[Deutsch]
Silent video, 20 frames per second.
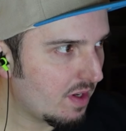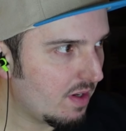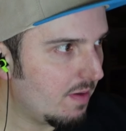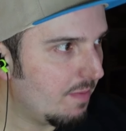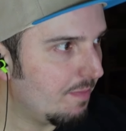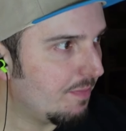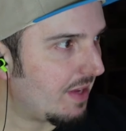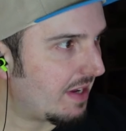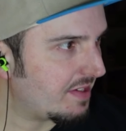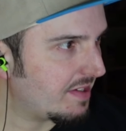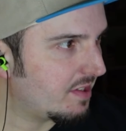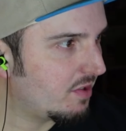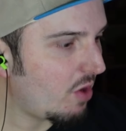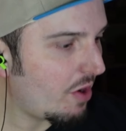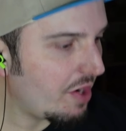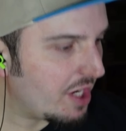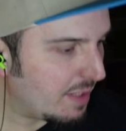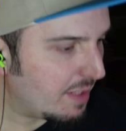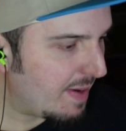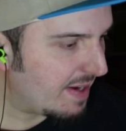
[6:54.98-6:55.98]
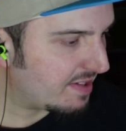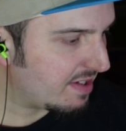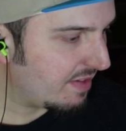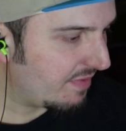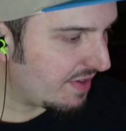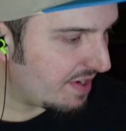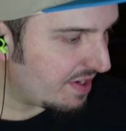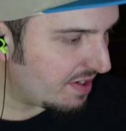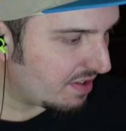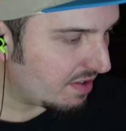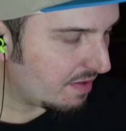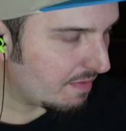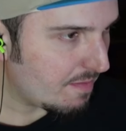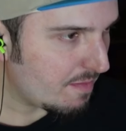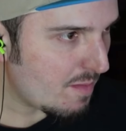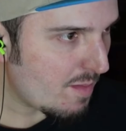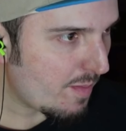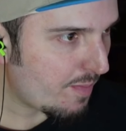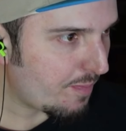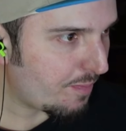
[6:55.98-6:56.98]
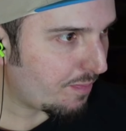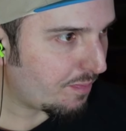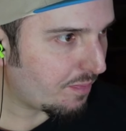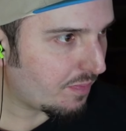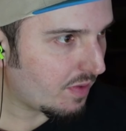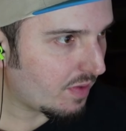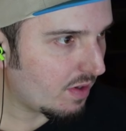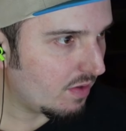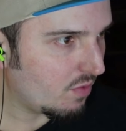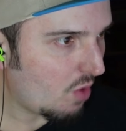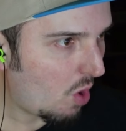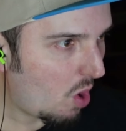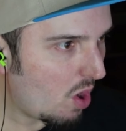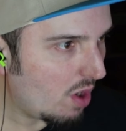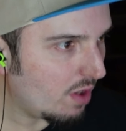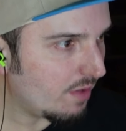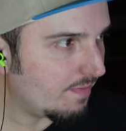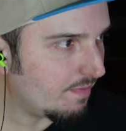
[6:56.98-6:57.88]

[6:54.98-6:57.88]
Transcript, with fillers: Das ist deutlich besser, finde ich. Doch.